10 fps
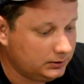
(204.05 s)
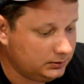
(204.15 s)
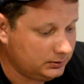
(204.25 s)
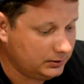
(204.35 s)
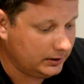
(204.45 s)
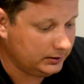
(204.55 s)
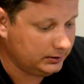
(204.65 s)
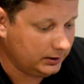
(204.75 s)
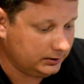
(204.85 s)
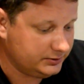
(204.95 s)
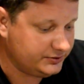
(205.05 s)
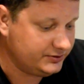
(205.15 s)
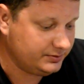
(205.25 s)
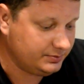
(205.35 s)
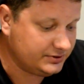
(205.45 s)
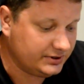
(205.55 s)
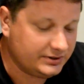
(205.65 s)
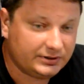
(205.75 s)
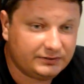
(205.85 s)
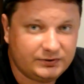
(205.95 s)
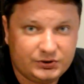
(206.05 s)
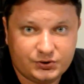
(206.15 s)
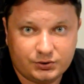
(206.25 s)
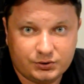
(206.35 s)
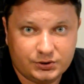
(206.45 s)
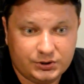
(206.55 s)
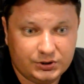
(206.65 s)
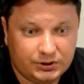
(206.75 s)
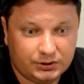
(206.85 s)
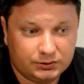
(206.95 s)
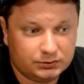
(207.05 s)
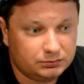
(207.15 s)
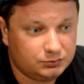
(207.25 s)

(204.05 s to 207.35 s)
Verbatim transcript: на наглость записать это видео и